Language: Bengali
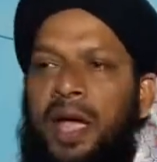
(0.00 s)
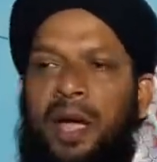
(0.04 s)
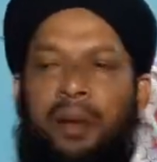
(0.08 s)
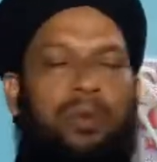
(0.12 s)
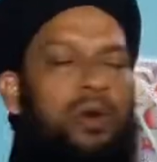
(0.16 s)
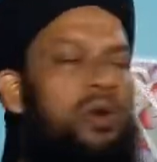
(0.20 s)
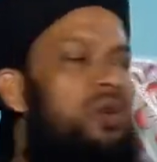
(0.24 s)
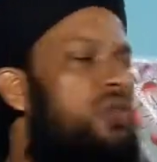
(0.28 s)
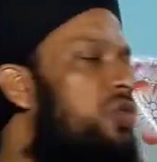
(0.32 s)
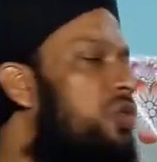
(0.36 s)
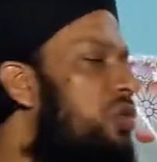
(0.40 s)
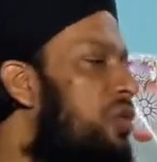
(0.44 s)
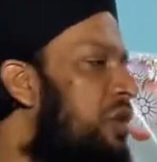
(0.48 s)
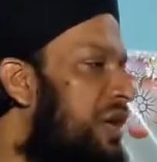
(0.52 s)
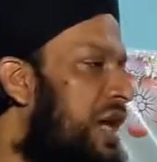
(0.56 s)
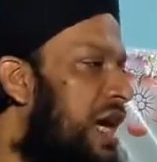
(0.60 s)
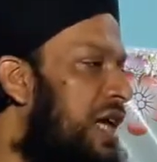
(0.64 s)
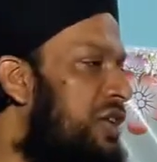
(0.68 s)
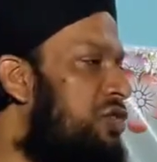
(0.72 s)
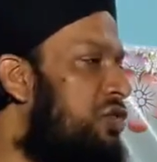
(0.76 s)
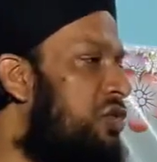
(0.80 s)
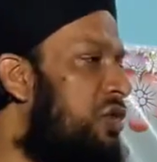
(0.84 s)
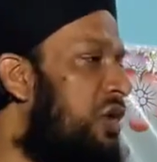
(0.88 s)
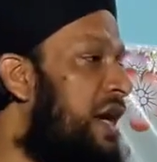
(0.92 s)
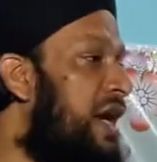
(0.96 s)
এমন কোনো
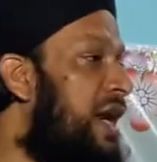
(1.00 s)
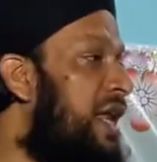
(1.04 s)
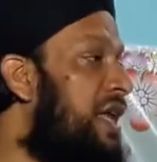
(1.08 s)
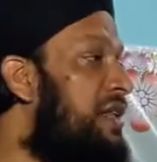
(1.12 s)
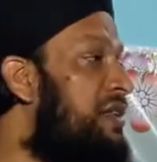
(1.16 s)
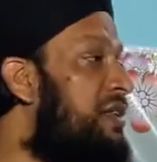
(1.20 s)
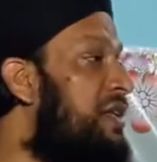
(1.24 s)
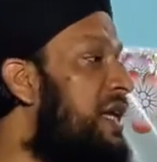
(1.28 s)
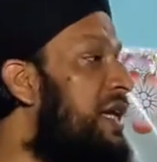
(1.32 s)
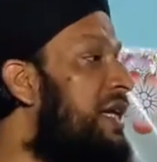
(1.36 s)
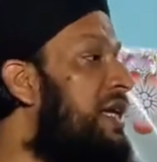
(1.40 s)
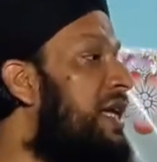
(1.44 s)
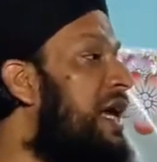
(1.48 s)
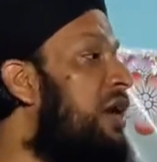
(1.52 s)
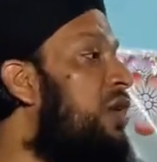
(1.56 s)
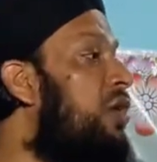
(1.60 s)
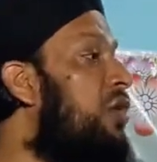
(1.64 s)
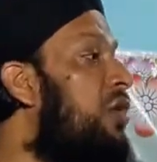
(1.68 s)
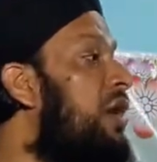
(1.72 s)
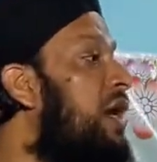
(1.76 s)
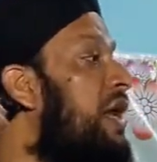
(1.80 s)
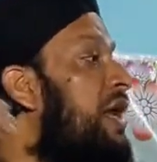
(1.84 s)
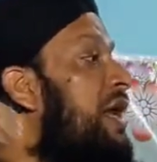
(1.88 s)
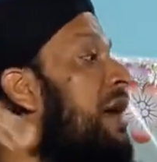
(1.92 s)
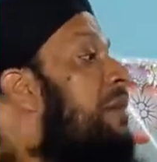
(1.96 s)
কাজ করে না যেটা
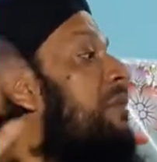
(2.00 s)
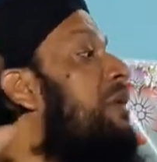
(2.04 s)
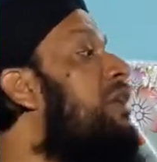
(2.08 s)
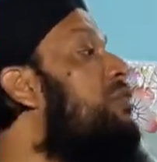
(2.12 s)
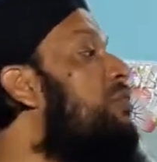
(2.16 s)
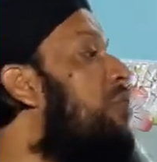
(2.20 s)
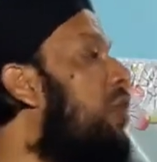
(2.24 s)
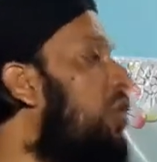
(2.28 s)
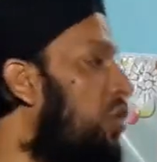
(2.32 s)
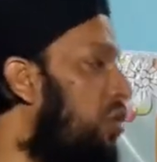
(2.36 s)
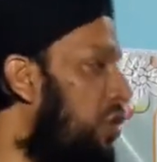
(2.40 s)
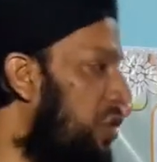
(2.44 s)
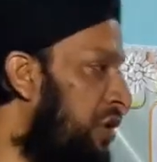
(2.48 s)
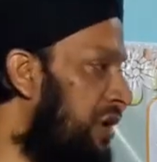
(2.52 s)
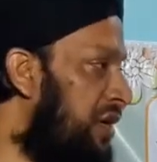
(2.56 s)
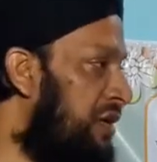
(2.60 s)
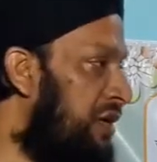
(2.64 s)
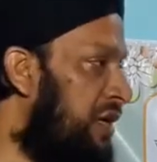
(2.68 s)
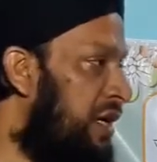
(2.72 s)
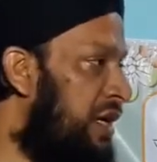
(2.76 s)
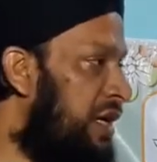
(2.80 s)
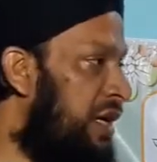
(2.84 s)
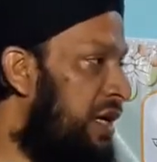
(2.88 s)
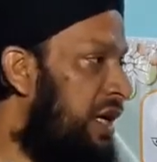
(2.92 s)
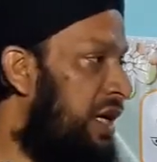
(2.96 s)
করলে নামাজ ভঙ্গ হয়ে
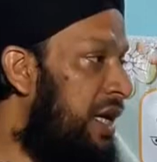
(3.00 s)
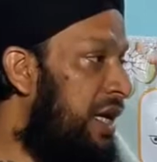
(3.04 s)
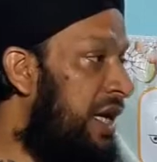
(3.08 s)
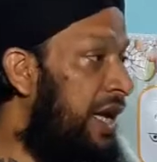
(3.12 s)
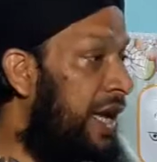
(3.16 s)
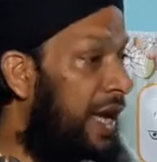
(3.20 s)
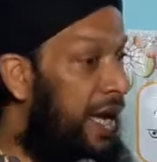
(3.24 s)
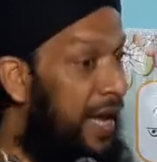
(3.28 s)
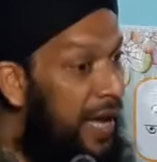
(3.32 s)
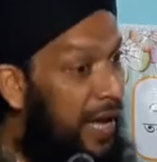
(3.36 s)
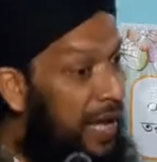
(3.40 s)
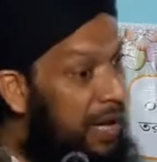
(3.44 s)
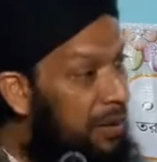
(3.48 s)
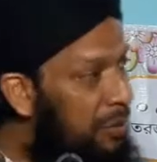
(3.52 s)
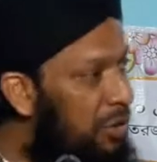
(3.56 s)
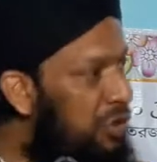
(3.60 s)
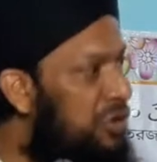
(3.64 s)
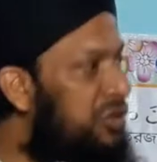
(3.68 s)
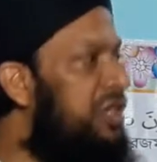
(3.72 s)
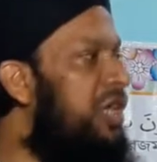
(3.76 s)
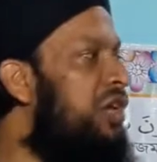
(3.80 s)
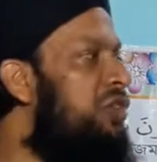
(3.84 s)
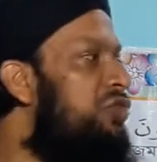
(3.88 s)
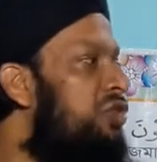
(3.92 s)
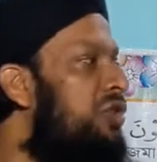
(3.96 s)
যায় এর
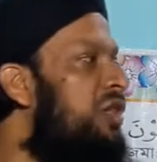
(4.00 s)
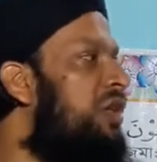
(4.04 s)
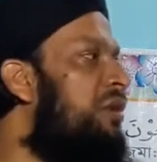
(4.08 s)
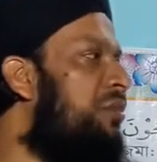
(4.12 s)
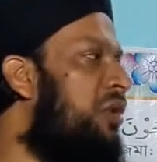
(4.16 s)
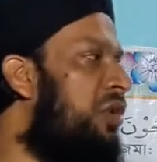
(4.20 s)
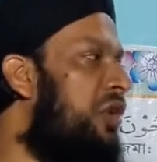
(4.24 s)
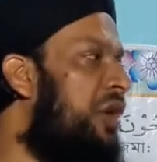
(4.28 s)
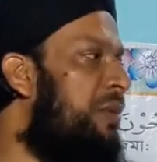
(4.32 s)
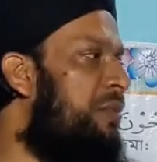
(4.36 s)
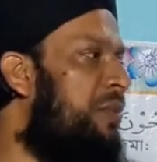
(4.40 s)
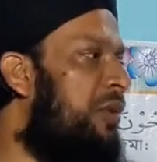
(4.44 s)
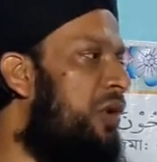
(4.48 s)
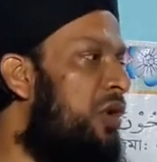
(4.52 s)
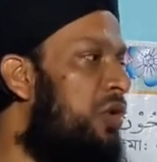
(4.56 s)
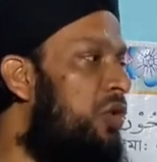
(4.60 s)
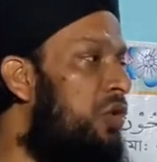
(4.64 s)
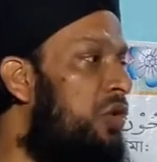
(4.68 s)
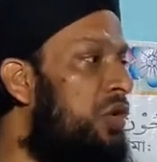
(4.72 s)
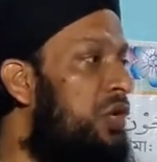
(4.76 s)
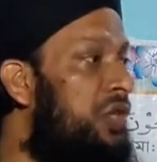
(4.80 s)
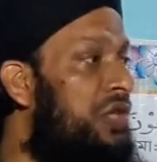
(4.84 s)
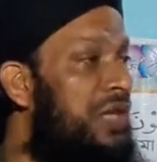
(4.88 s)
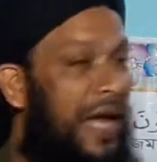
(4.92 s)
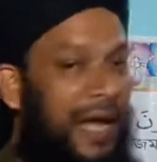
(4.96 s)
মধ্যে যদি মনে পড়ে
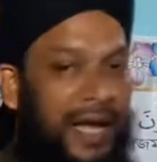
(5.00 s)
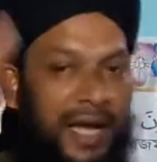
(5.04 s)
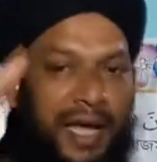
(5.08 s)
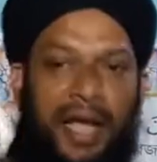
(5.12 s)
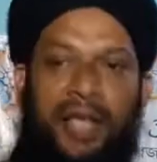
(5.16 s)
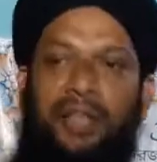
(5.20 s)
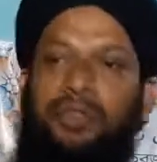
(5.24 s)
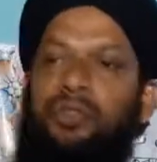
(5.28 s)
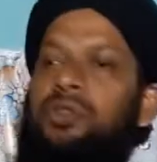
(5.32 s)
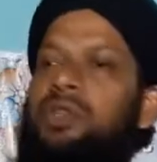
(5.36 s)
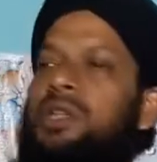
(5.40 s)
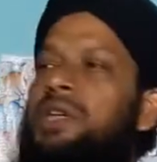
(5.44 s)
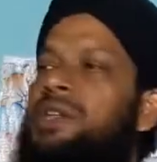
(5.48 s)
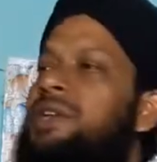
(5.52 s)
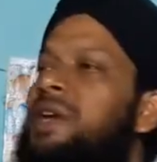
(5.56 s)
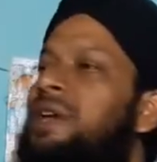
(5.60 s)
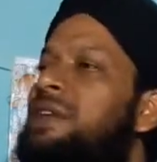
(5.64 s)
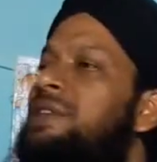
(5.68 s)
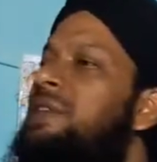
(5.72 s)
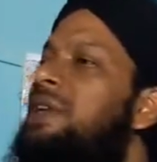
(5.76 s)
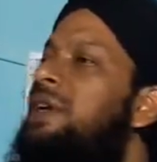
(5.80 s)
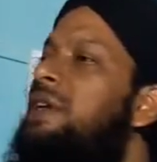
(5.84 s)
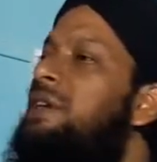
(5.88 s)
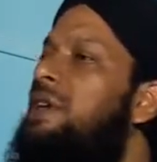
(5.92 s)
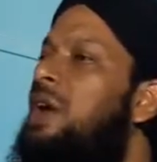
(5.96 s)
ওই জায়গায় যদি
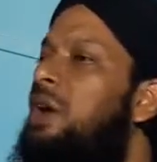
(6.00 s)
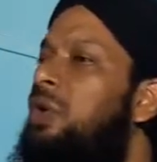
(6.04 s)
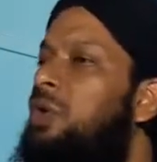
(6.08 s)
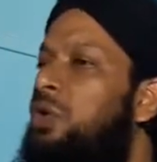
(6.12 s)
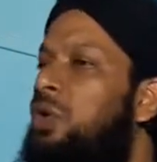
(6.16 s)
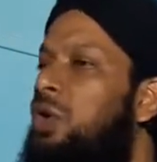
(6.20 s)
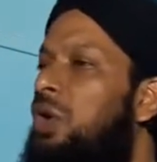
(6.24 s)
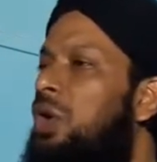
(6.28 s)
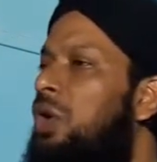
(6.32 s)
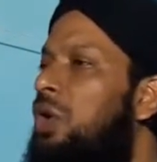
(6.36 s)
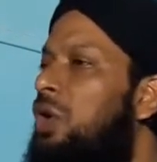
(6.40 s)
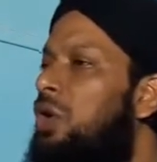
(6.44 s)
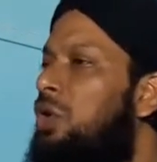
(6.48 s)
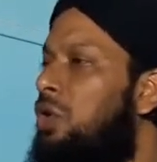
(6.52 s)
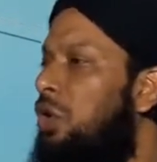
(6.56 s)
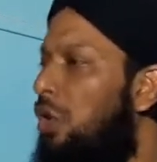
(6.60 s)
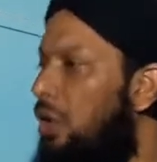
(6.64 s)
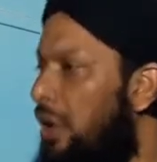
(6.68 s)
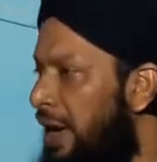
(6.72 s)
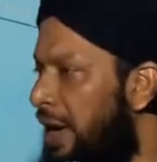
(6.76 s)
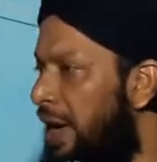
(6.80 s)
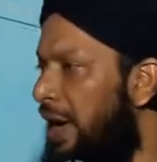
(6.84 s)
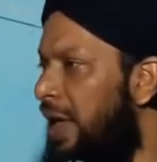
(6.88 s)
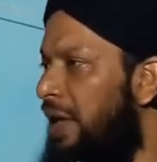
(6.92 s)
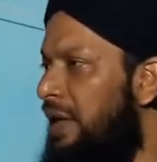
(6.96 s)
সাজদায় সাহ
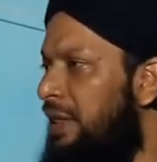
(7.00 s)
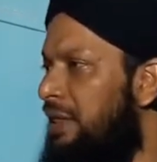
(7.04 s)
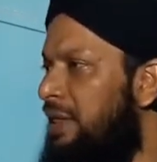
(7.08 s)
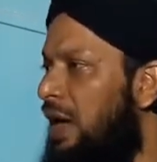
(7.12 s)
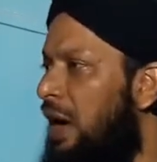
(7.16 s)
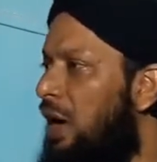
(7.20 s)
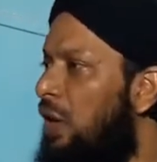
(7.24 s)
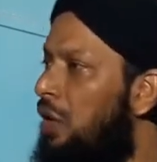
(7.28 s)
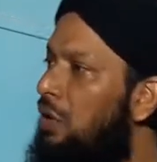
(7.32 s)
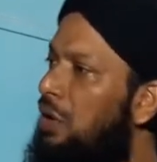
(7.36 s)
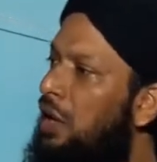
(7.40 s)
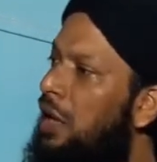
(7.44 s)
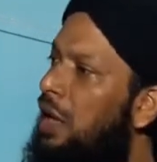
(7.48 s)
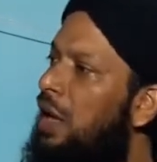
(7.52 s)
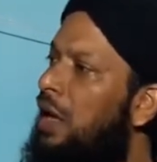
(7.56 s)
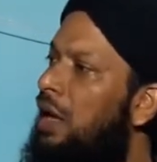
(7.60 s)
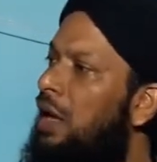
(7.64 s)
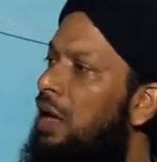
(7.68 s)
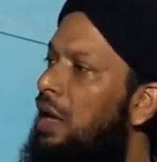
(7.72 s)
করে নেয় তাহলে